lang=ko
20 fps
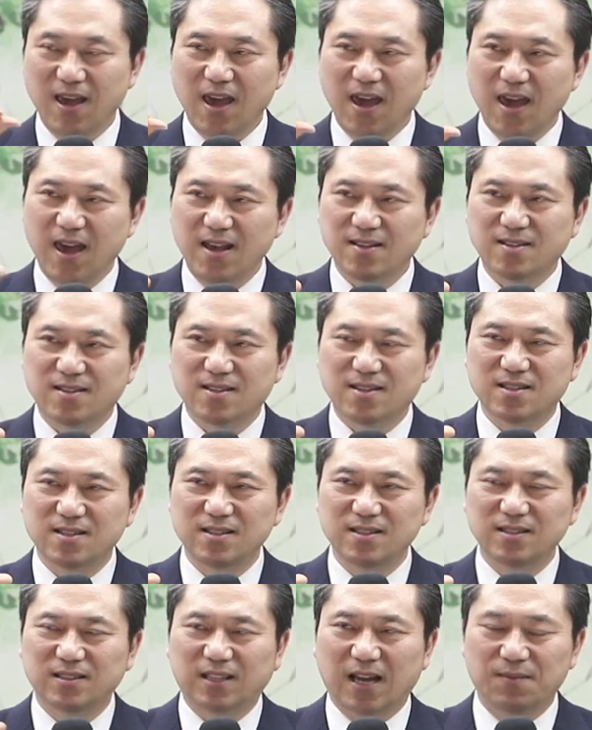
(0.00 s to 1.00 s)

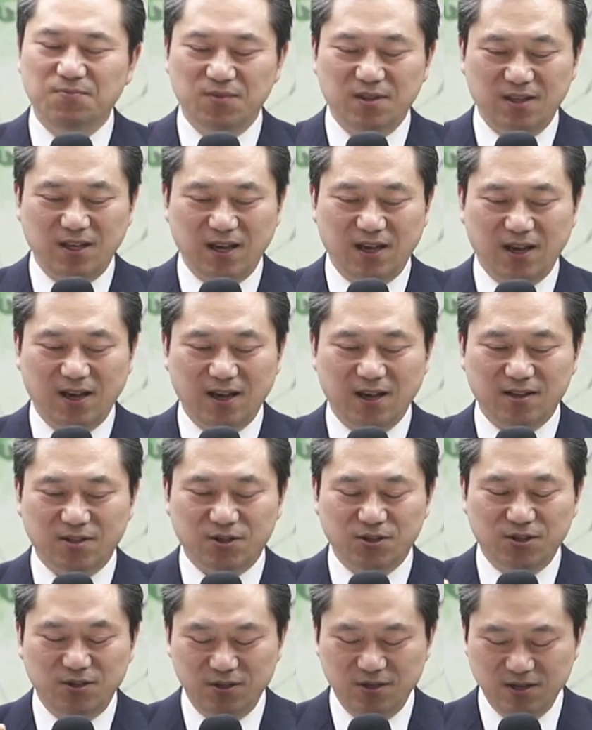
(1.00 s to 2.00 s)
S
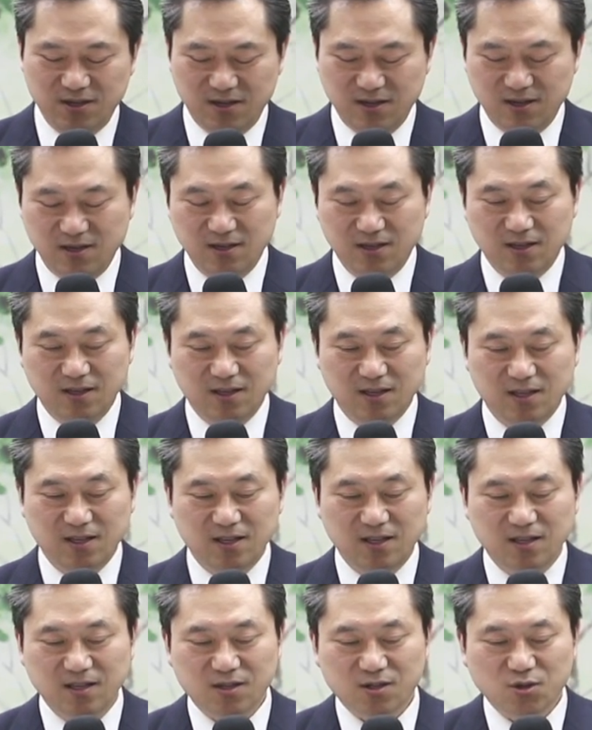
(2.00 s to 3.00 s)
단계에서
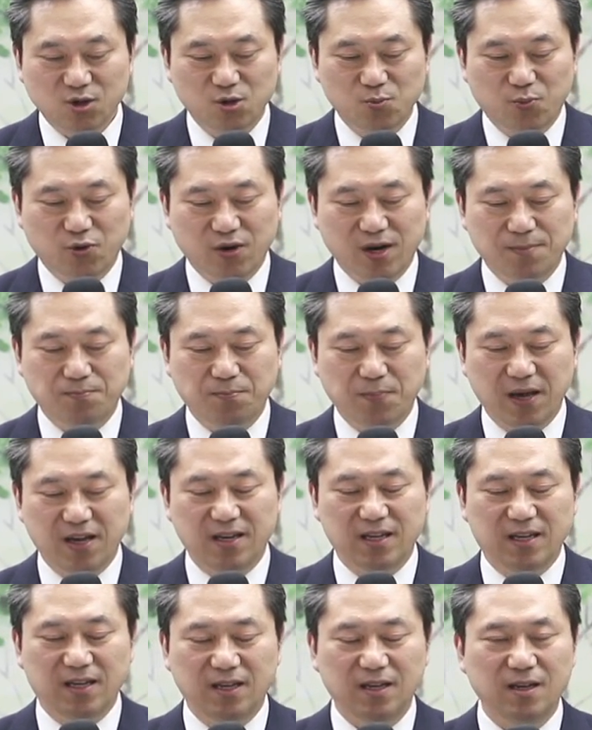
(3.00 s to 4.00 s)
이
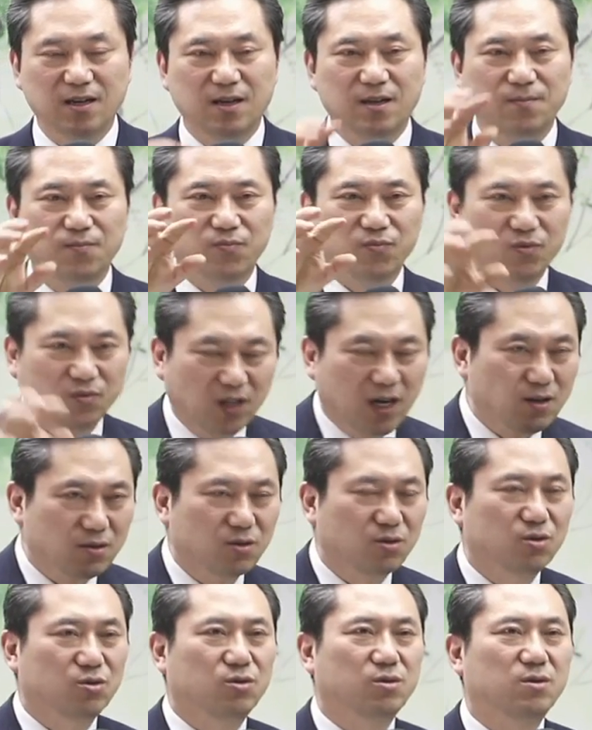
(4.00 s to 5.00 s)
솔포라펜이
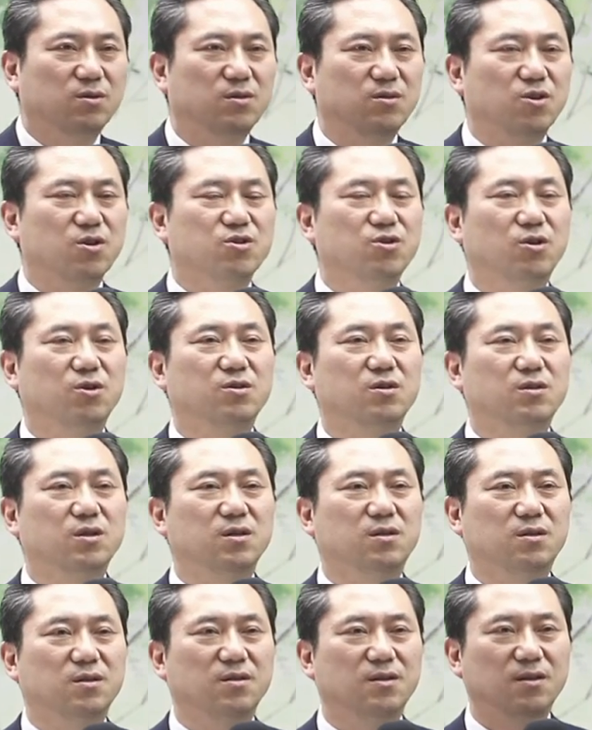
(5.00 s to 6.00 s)
딱 여기서
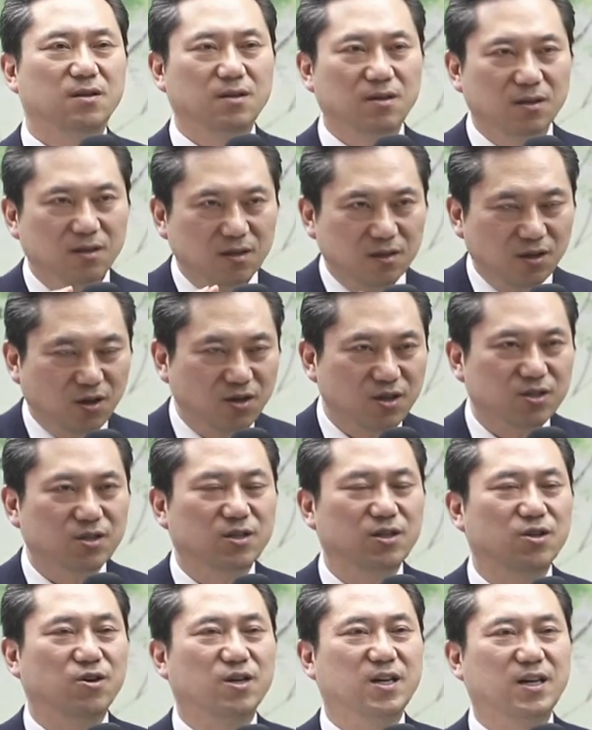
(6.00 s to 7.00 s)
끝. 여기서
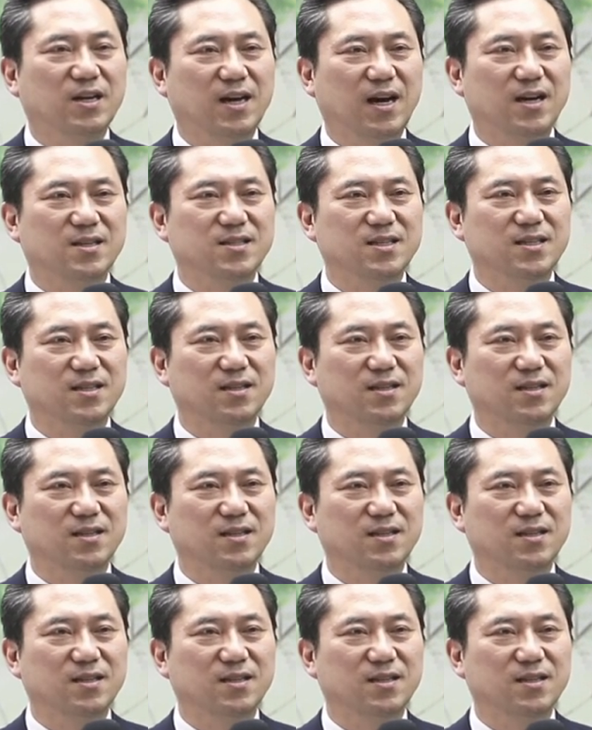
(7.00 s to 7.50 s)
여기까지.